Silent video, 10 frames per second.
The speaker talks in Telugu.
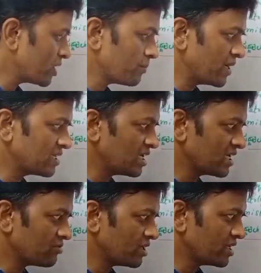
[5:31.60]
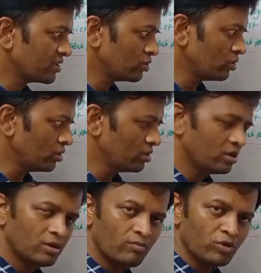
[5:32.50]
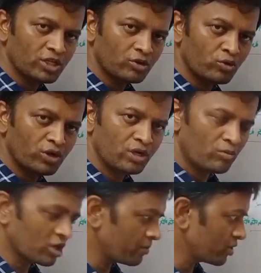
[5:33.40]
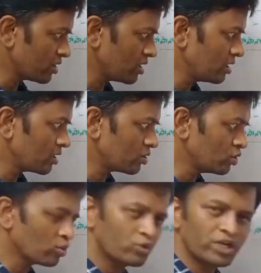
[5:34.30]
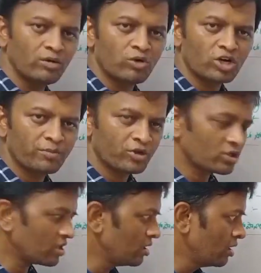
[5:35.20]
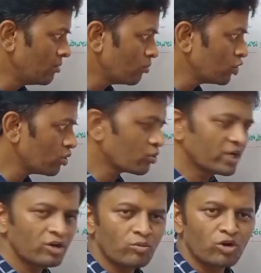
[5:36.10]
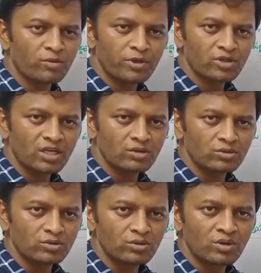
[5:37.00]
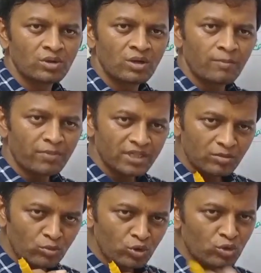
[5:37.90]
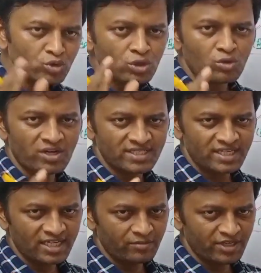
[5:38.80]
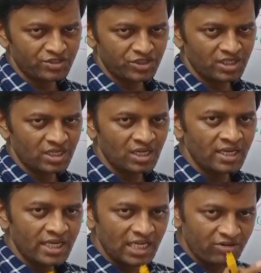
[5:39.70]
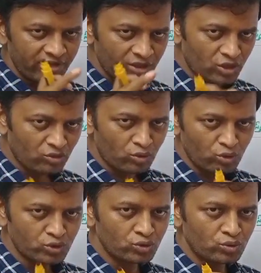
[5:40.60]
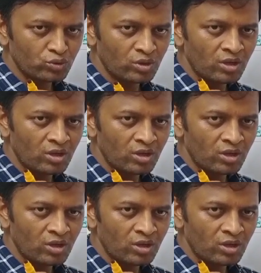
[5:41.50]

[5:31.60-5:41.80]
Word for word: సోపానం ఫలితాల నిర్వహణ ఇందులో మొదటి కుండీలో మొక్క పెరుగుదల రెండవ కుండీలో మొక్క పెరుగుదల మూడవ కుండీలో మొక్క పెరుగుదలను ప్రతి మూడు రోజులకు ఒకసారి గమనించి ఇరవై ఒకటవ రోజు